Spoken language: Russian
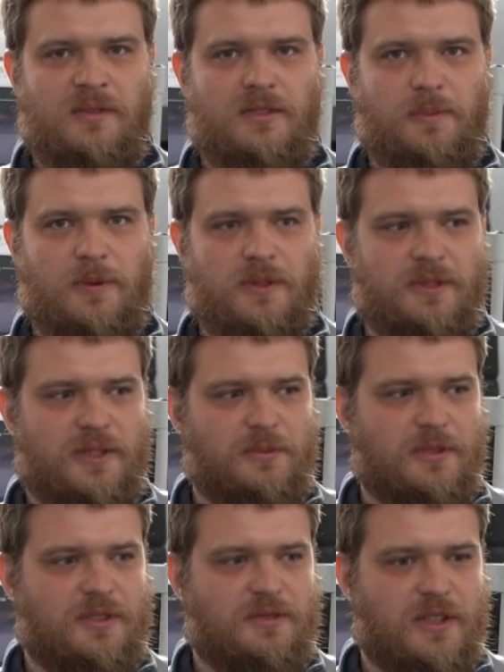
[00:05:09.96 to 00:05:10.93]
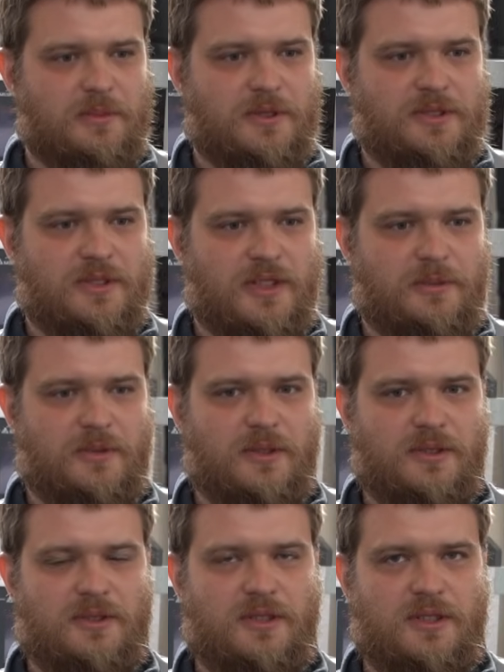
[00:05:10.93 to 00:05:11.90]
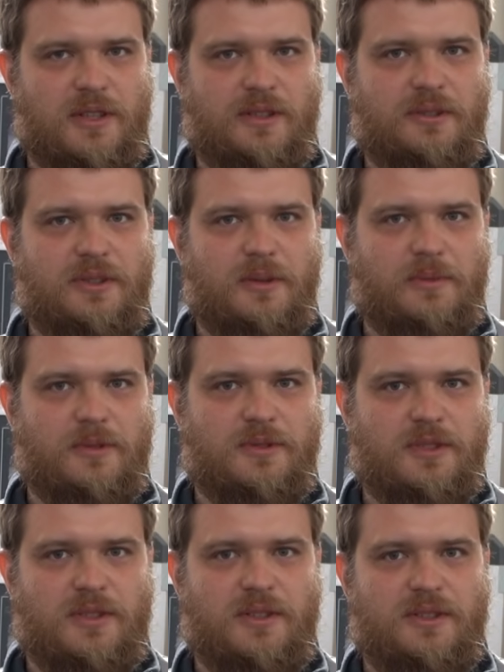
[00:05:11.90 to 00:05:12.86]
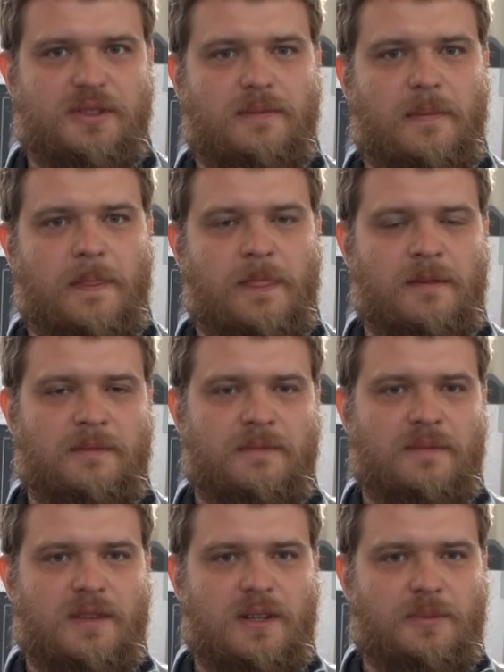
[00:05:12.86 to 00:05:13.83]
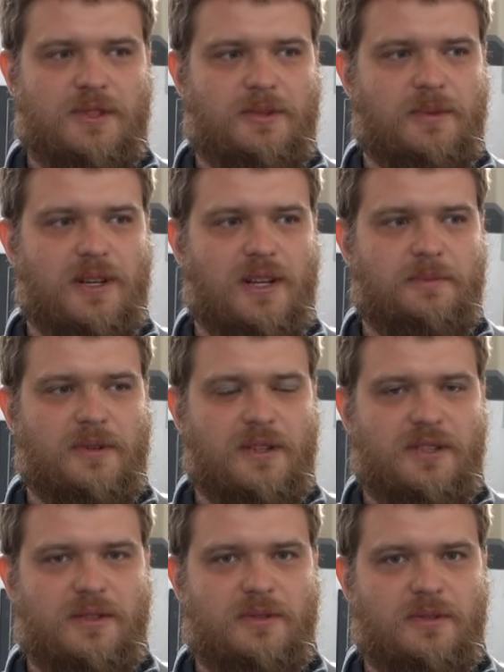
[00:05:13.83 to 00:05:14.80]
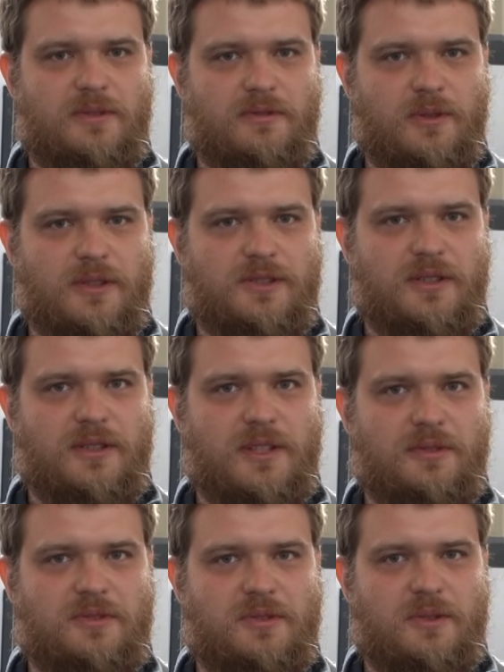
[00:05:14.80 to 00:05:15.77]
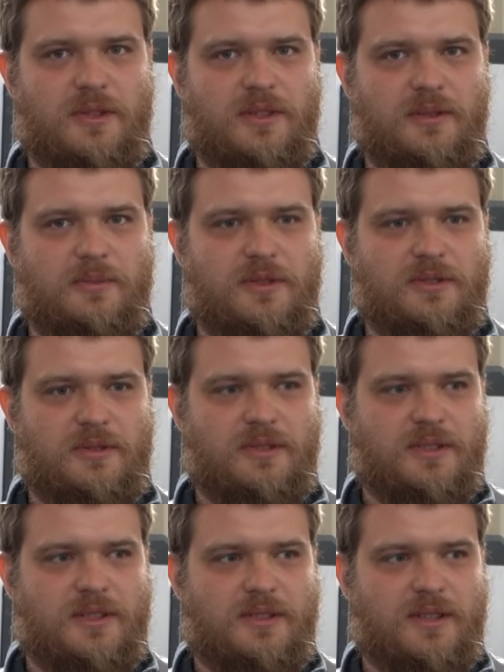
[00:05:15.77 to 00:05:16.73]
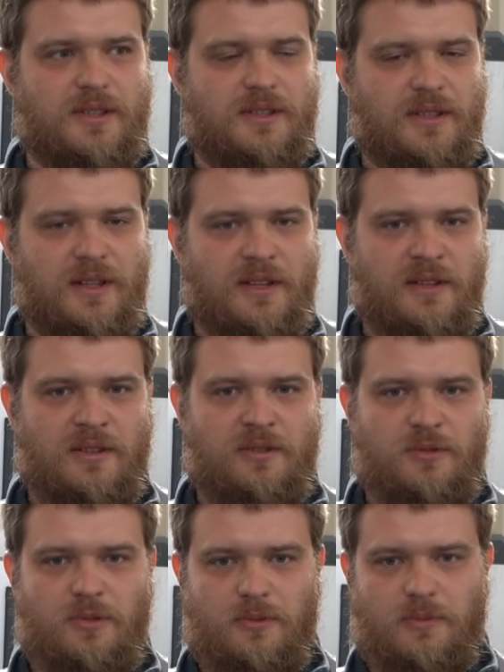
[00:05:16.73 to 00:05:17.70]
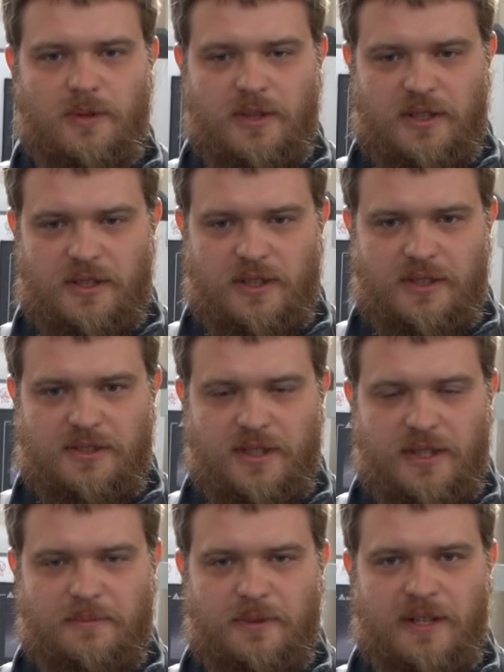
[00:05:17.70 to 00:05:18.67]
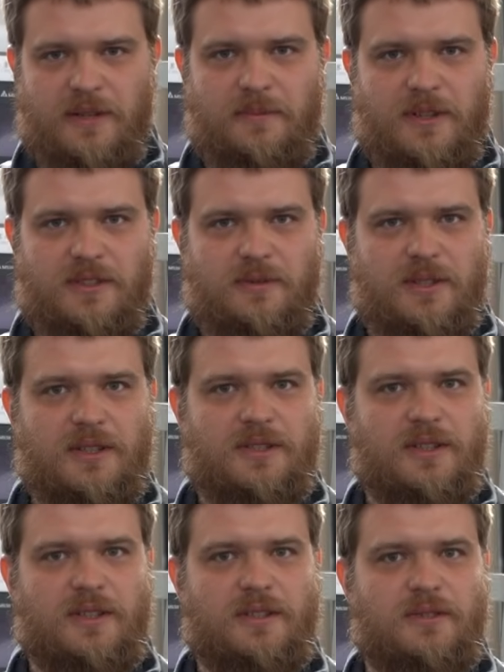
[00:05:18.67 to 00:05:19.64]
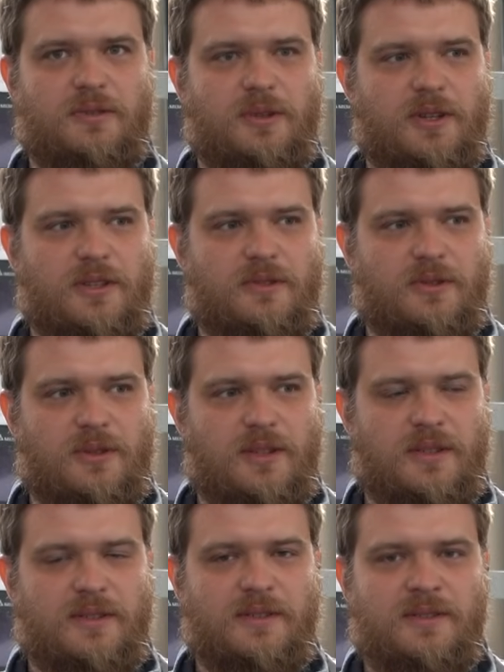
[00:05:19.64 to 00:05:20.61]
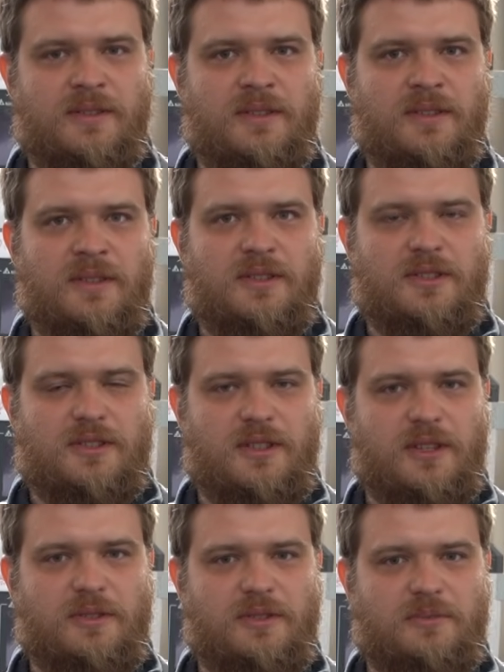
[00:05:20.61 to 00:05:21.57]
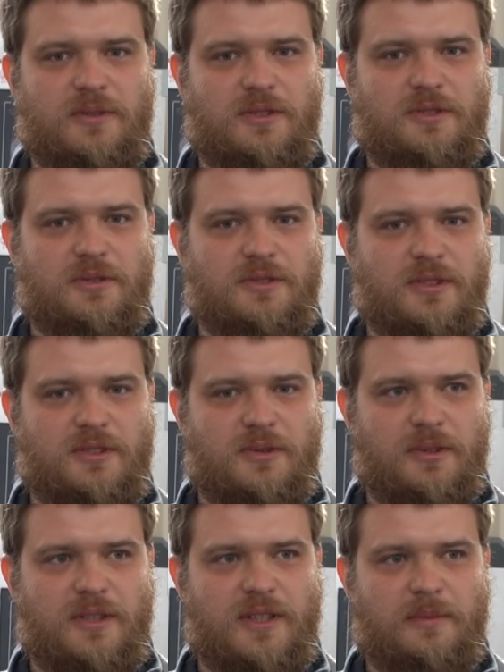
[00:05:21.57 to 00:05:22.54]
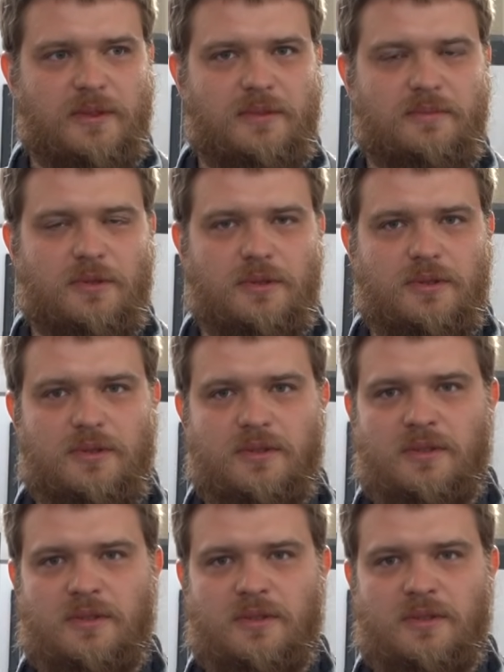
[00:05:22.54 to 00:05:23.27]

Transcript: Выполнить ремонт своими силами у нас, к сожалению, не получилось. Для максимально оперативного ввода станка в строй нам пришлось заказать у китайской компании-производителя другой контроллер. К сожалению, он пришел с настройками под